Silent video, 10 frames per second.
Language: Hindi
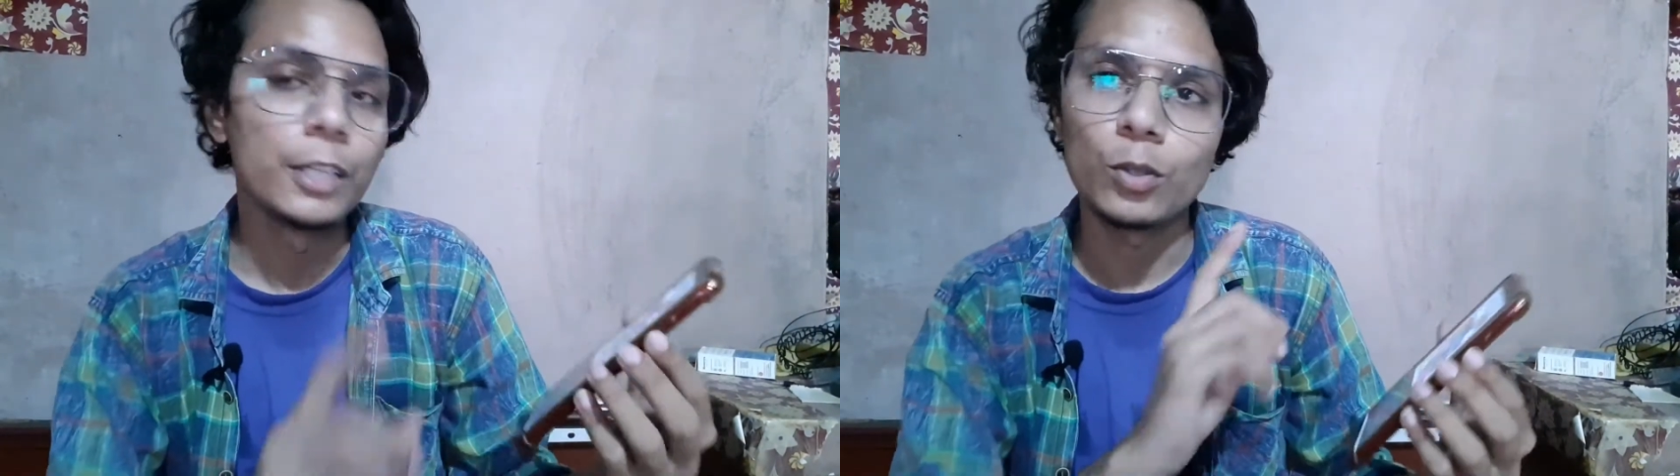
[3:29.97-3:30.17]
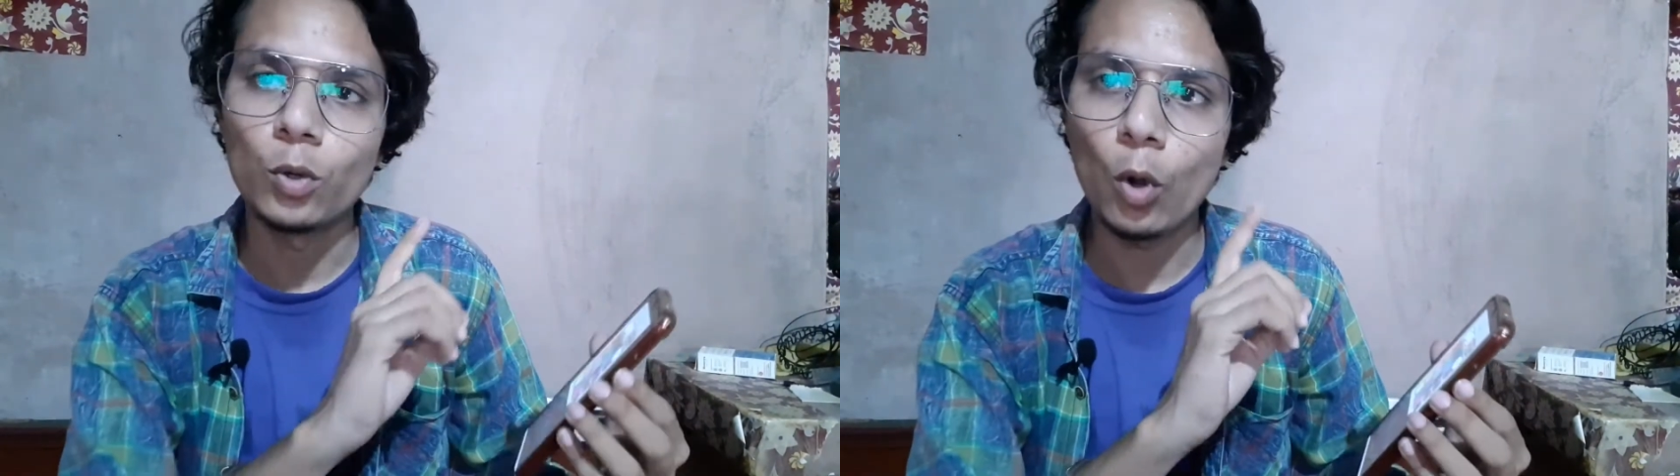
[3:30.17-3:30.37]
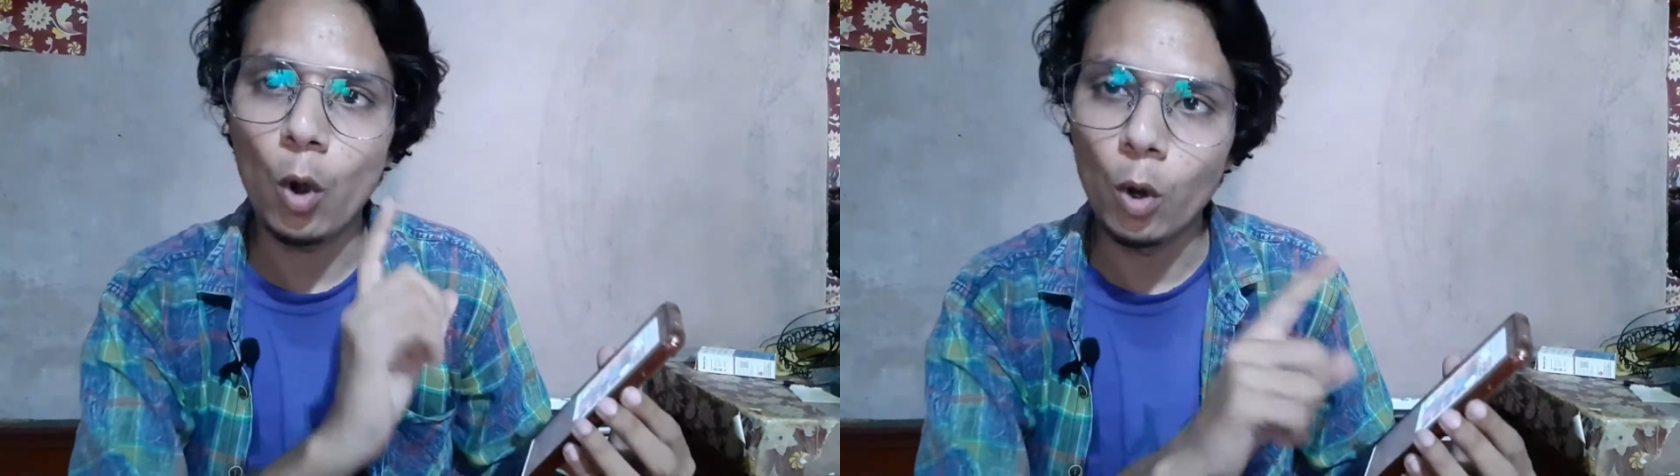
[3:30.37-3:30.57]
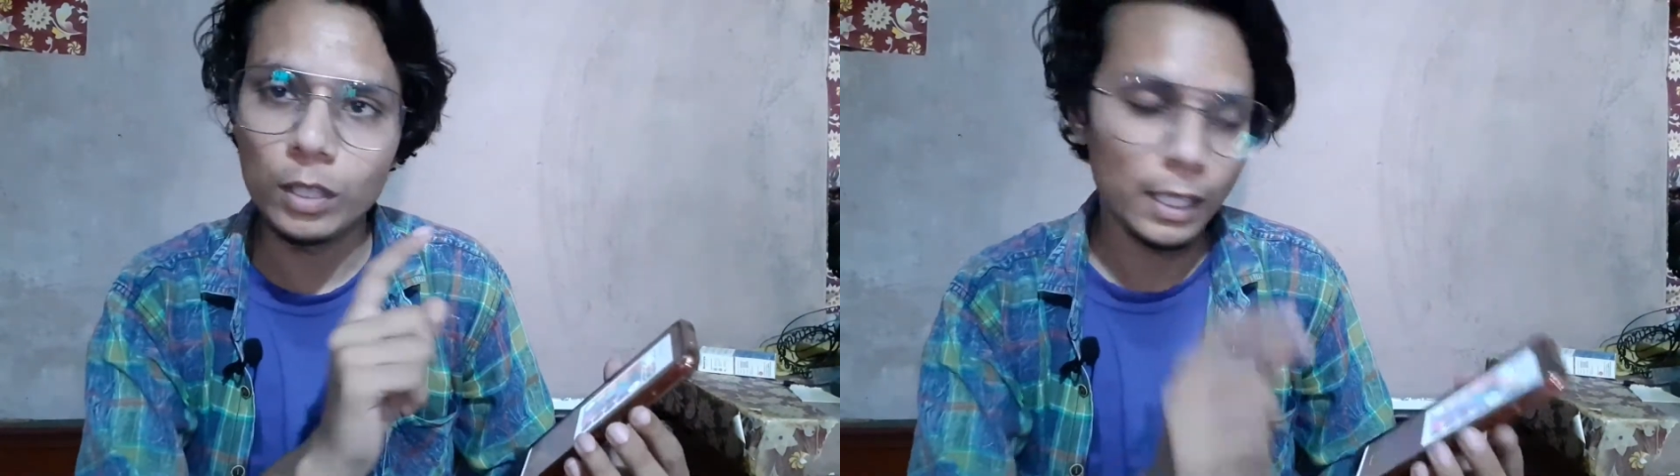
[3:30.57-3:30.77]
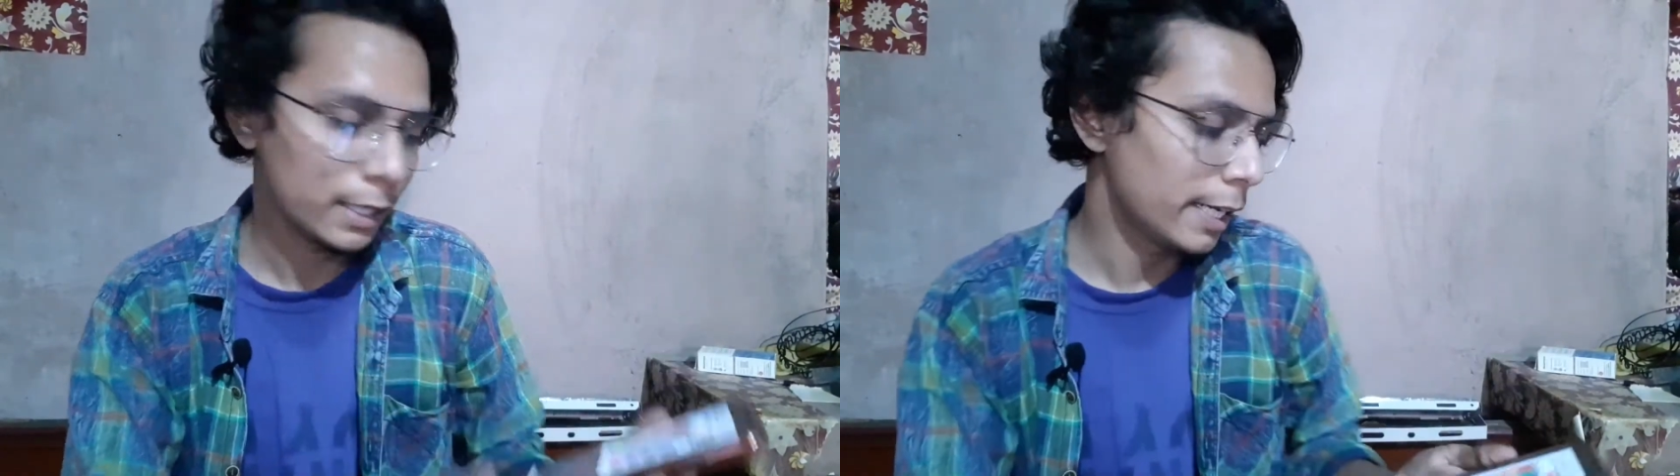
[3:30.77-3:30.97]
इसको
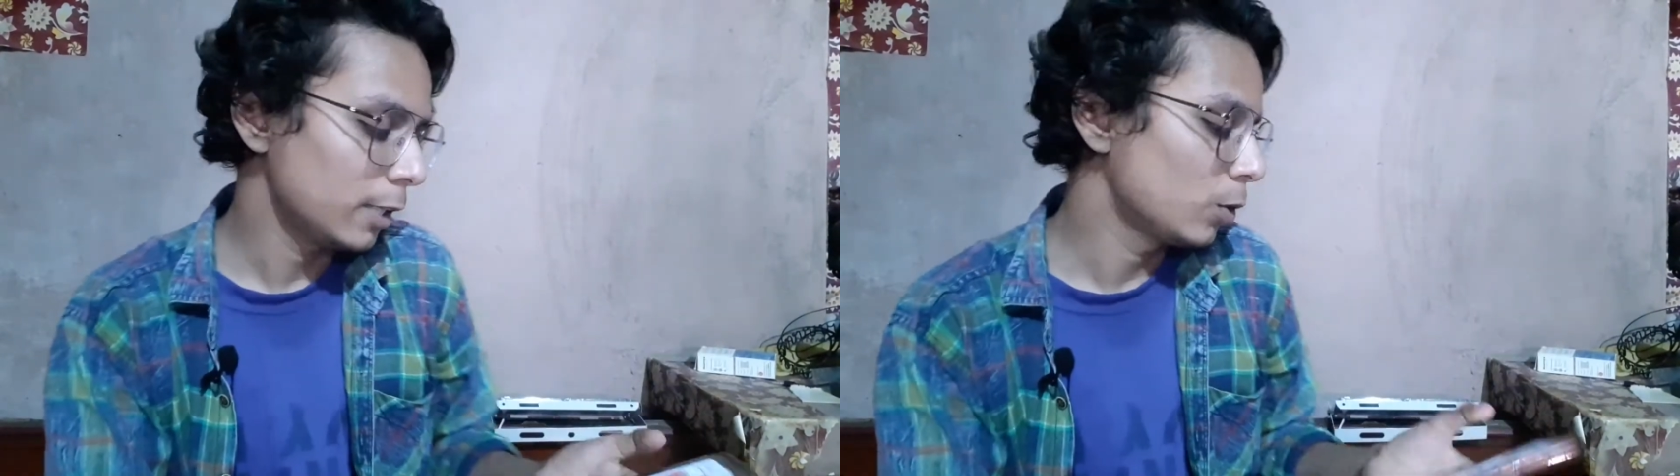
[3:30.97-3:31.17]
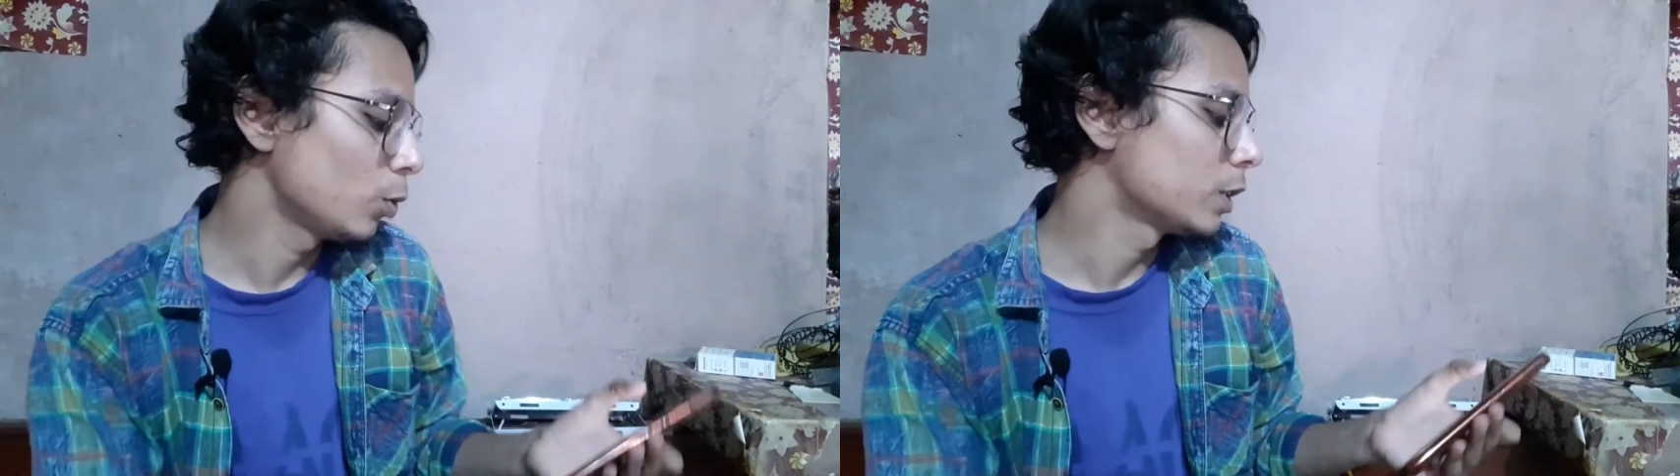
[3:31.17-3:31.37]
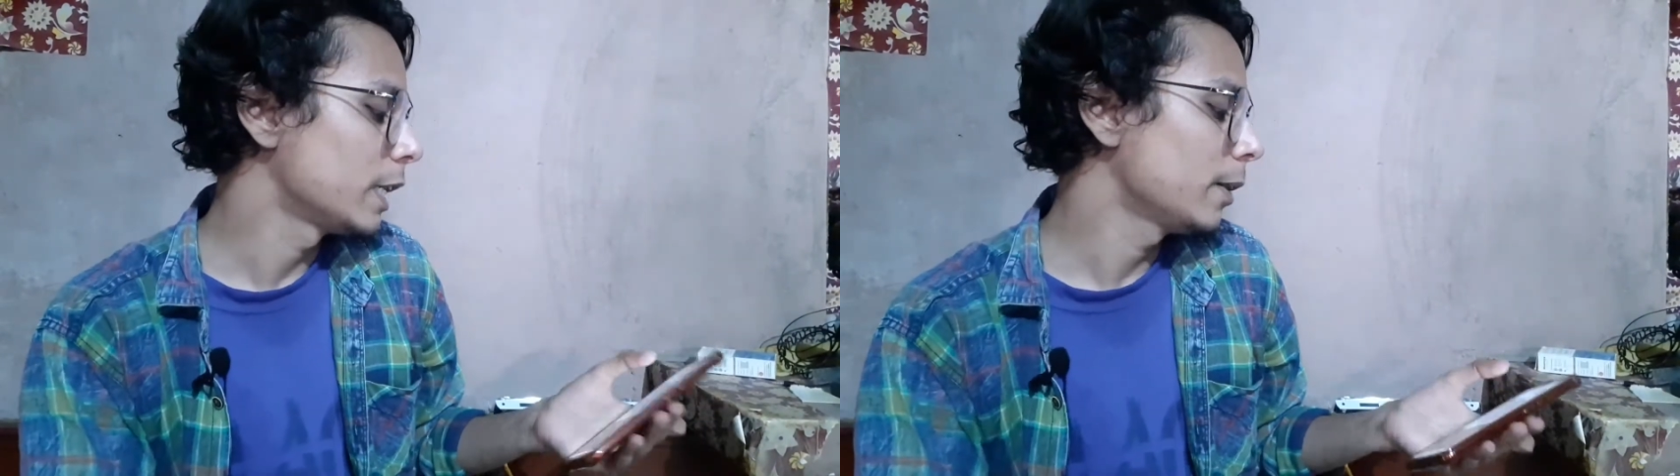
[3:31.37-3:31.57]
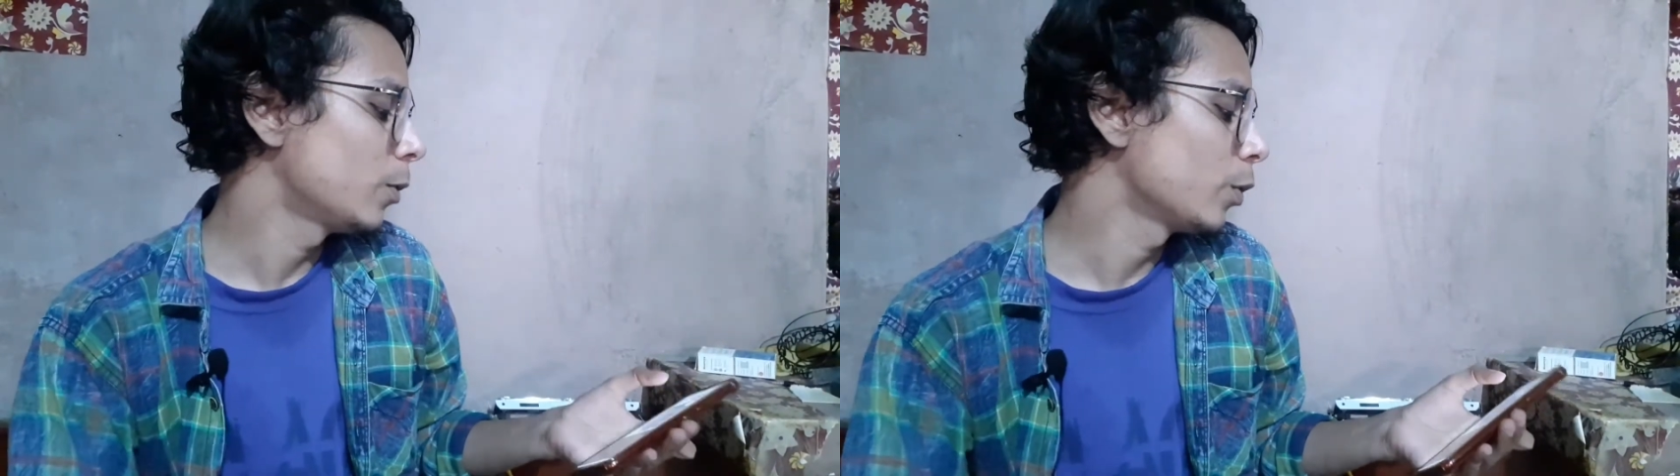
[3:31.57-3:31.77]
ऑन करते हैं तो ये